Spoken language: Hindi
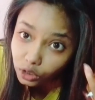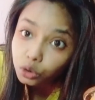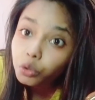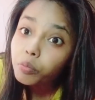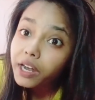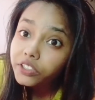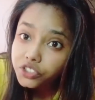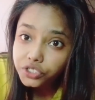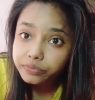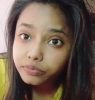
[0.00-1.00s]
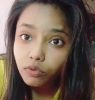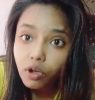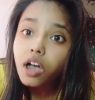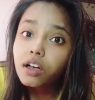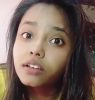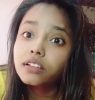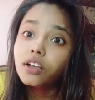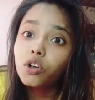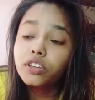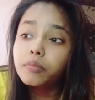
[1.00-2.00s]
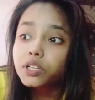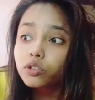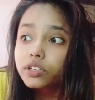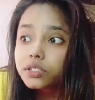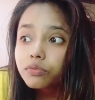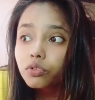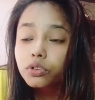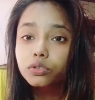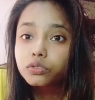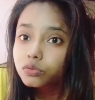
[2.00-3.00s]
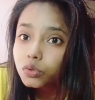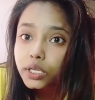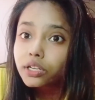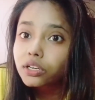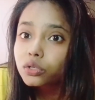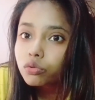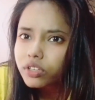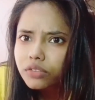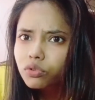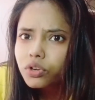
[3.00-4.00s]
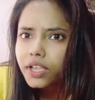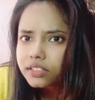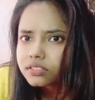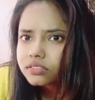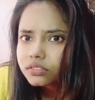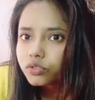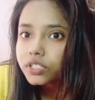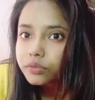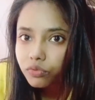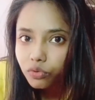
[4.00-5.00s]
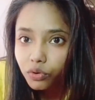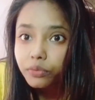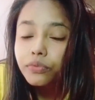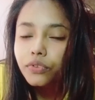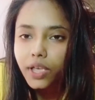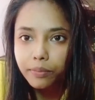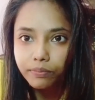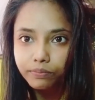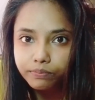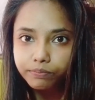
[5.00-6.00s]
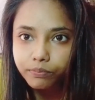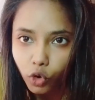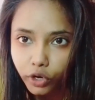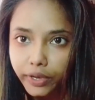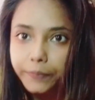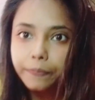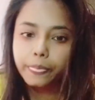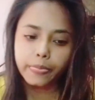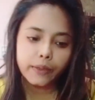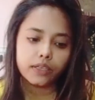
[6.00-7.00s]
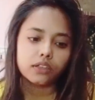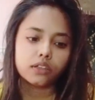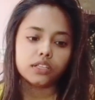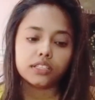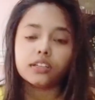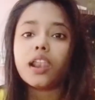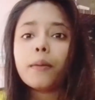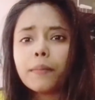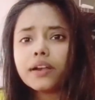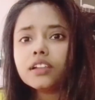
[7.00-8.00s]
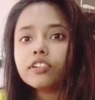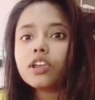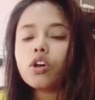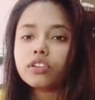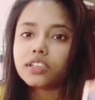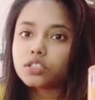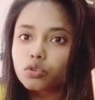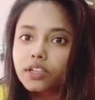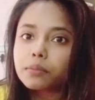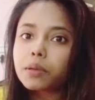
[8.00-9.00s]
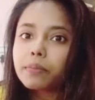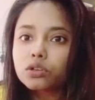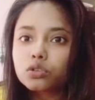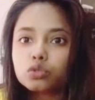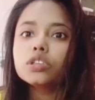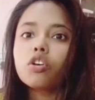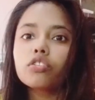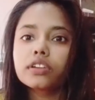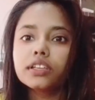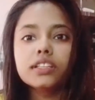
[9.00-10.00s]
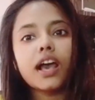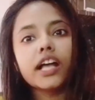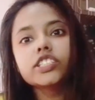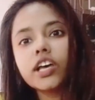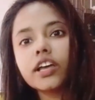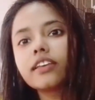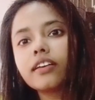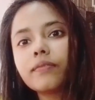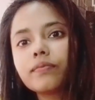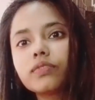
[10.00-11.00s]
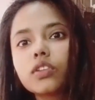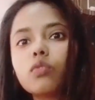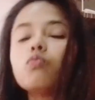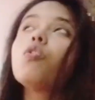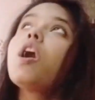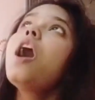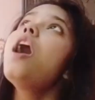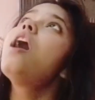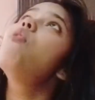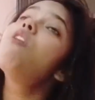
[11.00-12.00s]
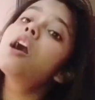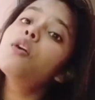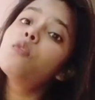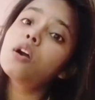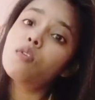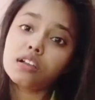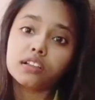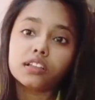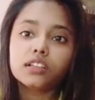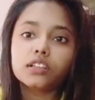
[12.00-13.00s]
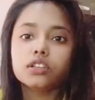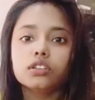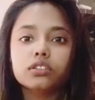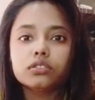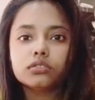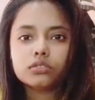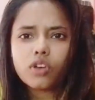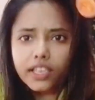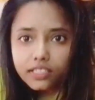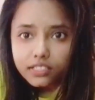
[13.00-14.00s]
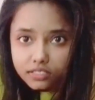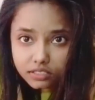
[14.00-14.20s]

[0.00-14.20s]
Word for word: दो मार्च वाह और ये मैं ट्वेंटी फोर को सूट कर रही हूँ ट्वेंटी फोर है आज ट्वेंटी फोर फैब ओके इतना लंबा डिलीवरी और ये जो है ना मैं परसों ही ऑर्डर की थी आज आ गया वाह वाह वाह वाह सो गाइस